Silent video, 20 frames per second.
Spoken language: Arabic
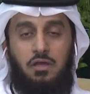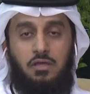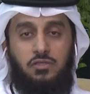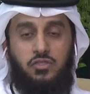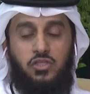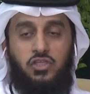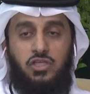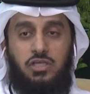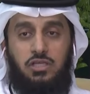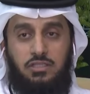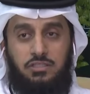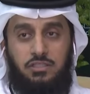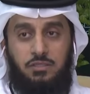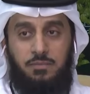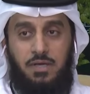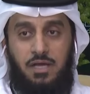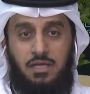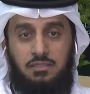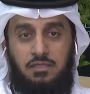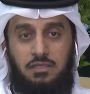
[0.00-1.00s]
سجل
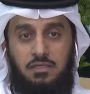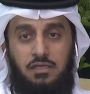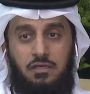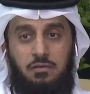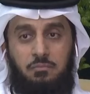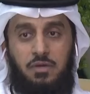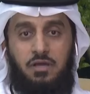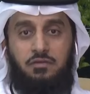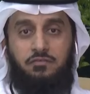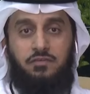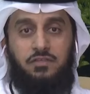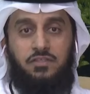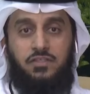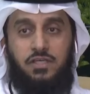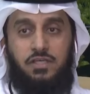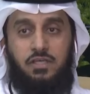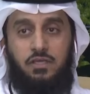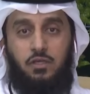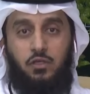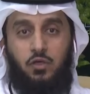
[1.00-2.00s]
ائتمان له، ما في
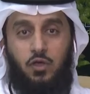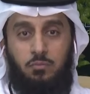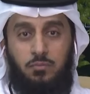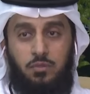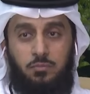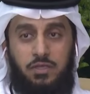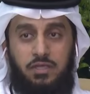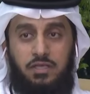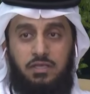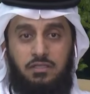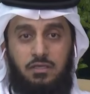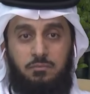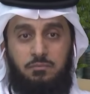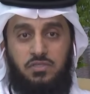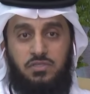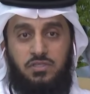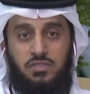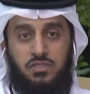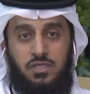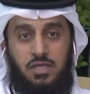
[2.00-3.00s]
شيء اليوم يبين
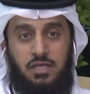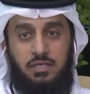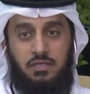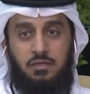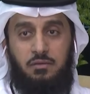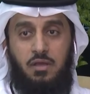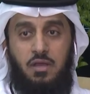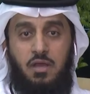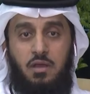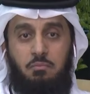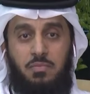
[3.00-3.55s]
البزنس حقه،